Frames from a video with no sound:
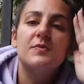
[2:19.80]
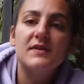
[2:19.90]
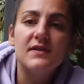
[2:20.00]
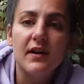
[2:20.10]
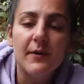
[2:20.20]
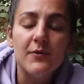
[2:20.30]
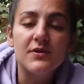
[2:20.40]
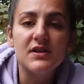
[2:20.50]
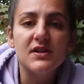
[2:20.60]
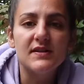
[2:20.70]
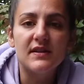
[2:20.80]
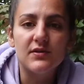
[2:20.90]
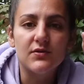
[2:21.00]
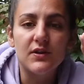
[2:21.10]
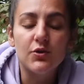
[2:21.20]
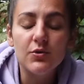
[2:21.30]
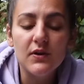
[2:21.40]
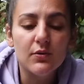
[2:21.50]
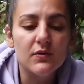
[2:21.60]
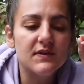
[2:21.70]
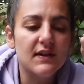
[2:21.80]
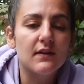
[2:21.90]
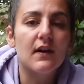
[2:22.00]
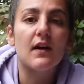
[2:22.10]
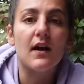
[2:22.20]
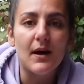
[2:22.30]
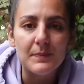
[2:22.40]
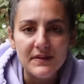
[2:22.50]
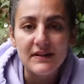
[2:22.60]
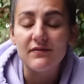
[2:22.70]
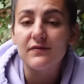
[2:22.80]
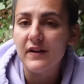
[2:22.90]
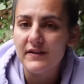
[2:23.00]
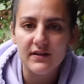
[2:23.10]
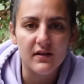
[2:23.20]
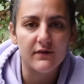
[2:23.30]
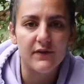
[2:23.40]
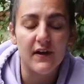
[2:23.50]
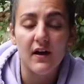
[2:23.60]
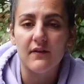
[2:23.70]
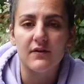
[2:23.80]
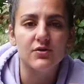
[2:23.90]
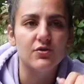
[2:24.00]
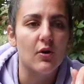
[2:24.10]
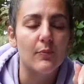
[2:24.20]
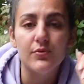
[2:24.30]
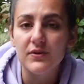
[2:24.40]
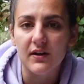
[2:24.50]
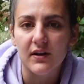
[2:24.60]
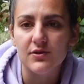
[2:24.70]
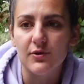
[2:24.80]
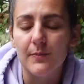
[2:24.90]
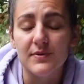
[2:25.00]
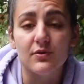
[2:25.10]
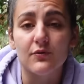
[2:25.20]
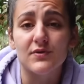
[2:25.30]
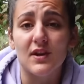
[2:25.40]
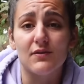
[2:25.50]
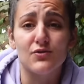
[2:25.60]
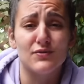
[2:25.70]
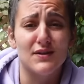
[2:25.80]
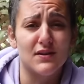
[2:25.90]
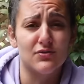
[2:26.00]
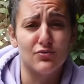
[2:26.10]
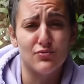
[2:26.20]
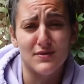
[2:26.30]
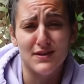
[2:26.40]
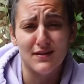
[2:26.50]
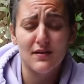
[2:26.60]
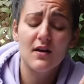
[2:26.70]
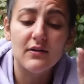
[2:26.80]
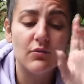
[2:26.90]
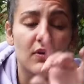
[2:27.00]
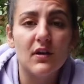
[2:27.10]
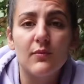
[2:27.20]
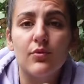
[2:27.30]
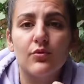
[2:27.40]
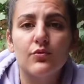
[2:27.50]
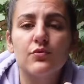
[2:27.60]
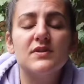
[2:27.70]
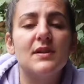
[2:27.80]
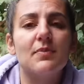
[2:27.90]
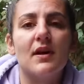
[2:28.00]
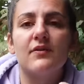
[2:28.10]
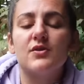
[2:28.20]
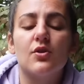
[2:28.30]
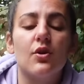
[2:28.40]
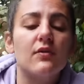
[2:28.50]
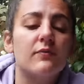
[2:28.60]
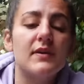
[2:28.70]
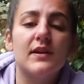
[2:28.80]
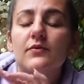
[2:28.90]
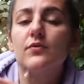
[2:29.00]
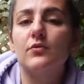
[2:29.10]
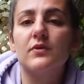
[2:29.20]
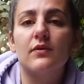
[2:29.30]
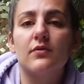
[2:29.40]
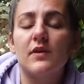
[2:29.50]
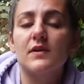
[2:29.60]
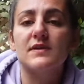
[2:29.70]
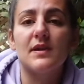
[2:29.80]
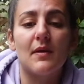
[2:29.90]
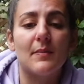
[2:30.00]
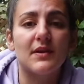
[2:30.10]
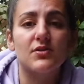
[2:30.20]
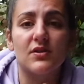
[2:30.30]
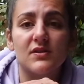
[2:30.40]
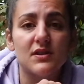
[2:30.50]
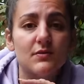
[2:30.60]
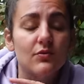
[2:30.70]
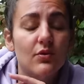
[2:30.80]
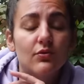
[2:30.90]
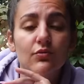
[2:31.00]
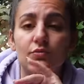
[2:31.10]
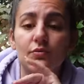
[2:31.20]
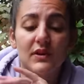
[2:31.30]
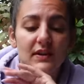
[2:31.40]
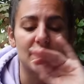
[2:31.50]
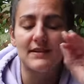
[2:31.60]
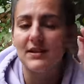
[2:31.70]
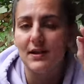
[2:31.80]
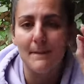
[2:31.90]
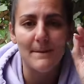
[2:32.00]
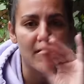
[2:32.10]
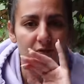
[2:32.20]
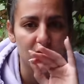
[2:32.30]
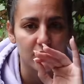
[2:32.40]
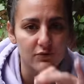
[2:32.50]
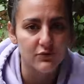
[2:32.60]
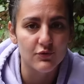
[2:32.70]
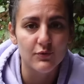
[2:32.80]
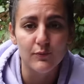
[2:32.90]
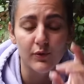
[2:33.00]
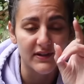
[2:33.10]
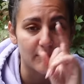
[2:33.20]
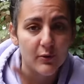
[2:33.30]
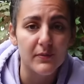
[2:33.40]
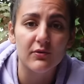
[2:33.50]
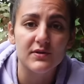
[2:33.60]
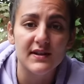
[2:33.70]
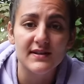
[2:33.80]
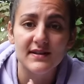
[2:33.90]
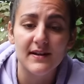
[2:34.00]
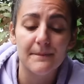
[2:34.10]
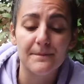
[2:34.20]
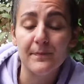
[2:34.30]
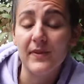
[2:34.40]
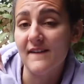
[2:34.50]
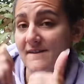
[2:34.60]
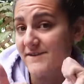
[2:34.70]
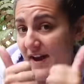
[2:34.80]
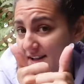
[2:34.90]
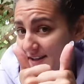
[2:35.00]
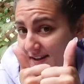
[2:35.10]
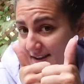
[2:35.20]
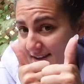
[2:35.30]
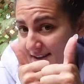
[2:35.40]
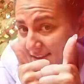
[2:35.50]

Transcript: oublié de dire aussi, j'ai sélectionné que des recettes rapides et faciles à faire avec genre peu d'ingrédients parce que vous savez que je déteste cuisiner. Et donc là, pour le coup, c'est parfait, genre œuf, banane, flocon d'avoine, ça m'a pris genre 10 minutes en dessous et c'est parfait. Donc du coup, pour cette première recette, c'est validé.